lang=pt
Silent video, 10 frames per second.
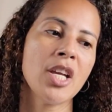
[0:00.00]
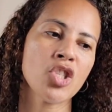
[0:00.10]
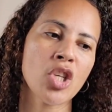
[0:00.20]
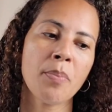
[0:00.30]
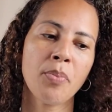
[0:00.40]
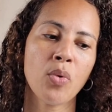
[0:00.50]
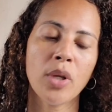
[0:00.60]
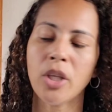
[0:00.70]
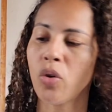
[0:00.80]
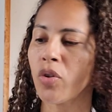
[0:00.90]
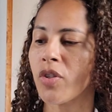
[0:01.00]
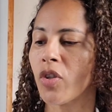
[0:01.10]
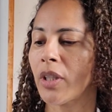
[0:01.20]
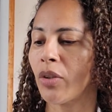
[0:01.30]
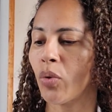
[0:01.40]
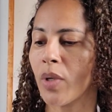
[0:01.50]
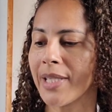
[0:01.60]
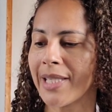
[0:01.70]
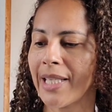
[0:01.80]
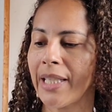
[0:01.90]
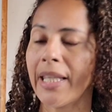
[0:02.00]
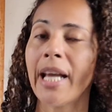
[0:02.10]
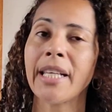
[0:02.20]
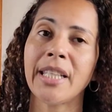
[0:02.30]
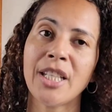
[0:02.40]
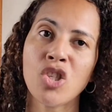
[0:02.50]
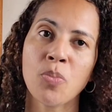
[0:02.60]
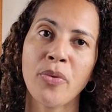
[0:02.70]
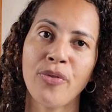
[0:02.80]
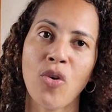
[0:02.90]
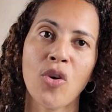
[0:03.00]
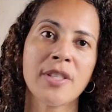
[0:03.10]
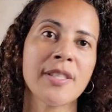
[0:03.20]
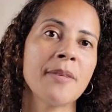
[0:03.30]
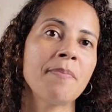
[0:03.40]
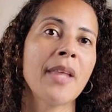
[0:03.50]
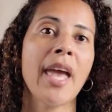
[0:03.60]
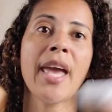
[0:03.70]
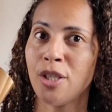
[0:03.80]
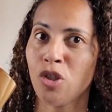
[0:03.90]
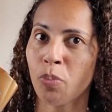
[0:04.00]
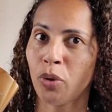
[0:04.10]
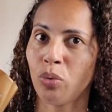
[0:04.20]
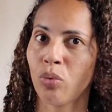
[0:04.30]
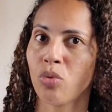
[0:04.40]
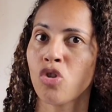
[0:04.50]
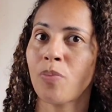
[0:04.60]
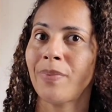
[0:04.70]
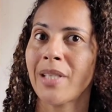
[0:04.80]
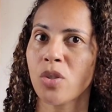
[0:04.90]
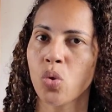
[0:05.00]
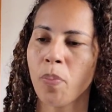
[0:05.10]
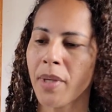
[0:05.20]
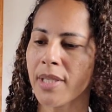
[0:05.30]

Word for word: shampoo e condicionador Seda Crespo Force. Esses produtos dá super